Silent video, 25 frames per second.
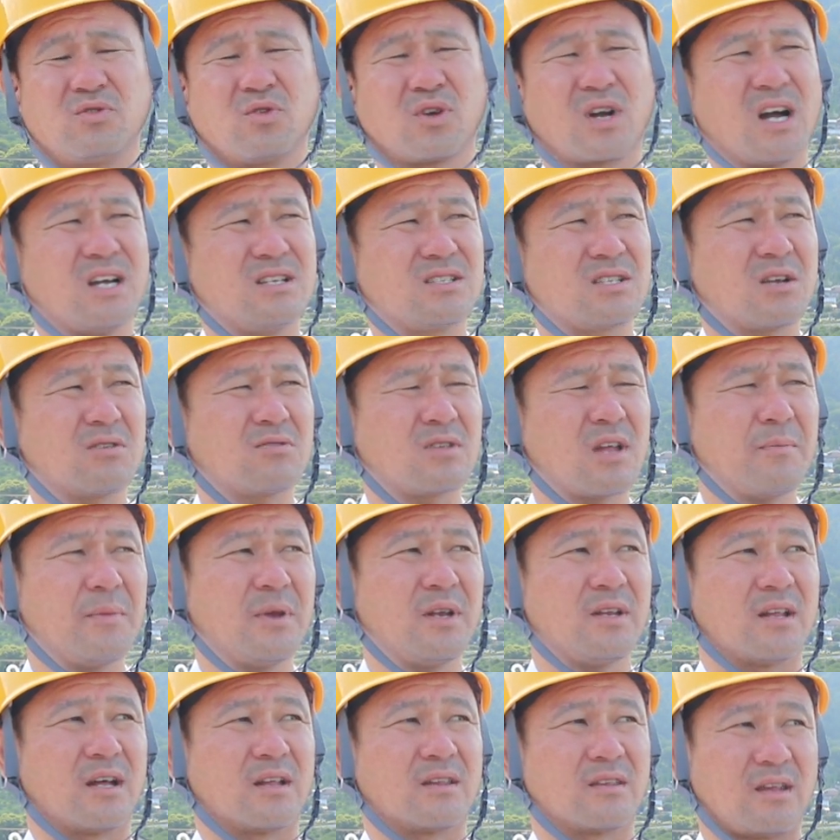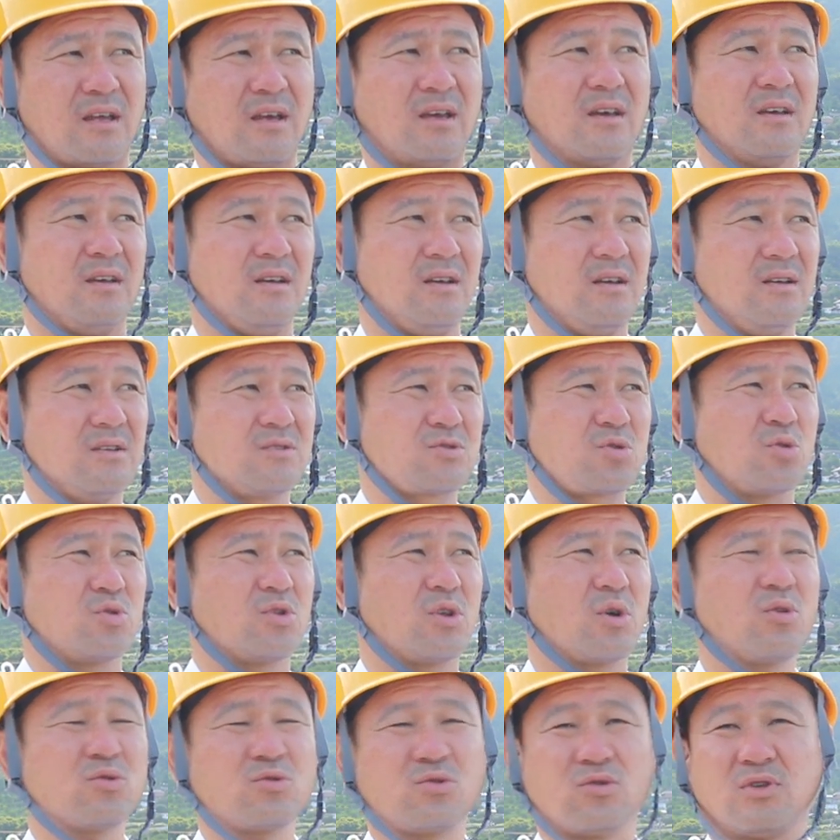に会社のためになんてそん
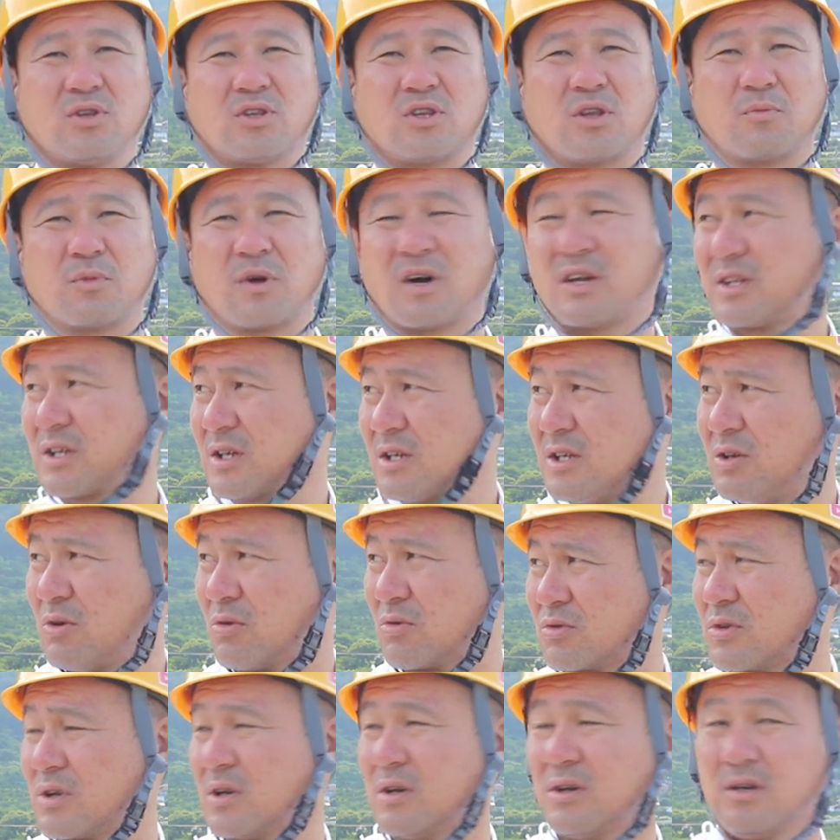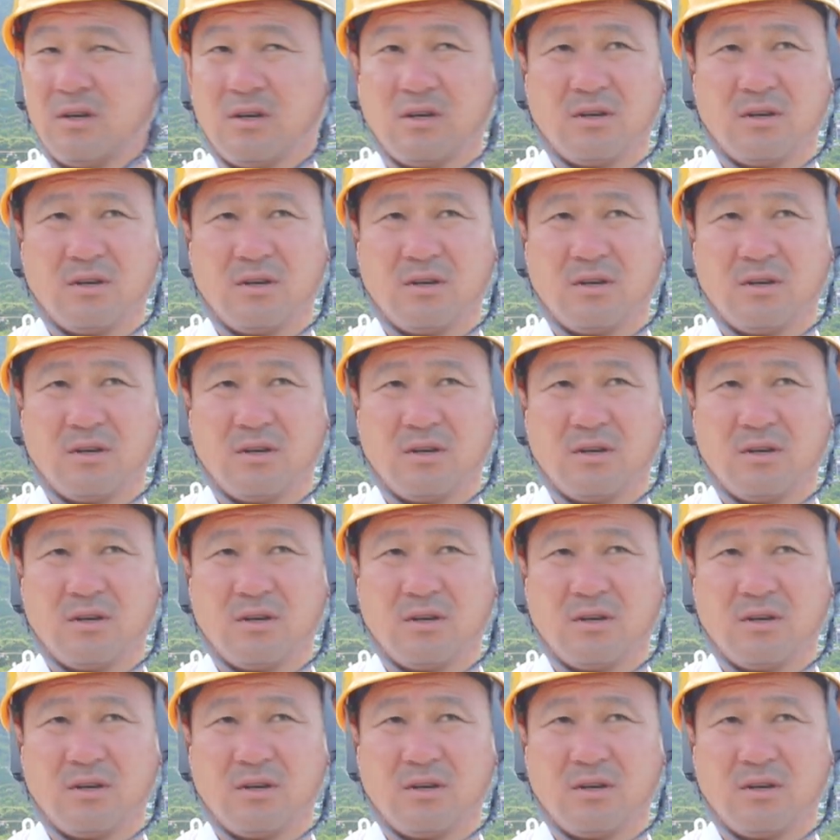なこと言ってもらわんでいて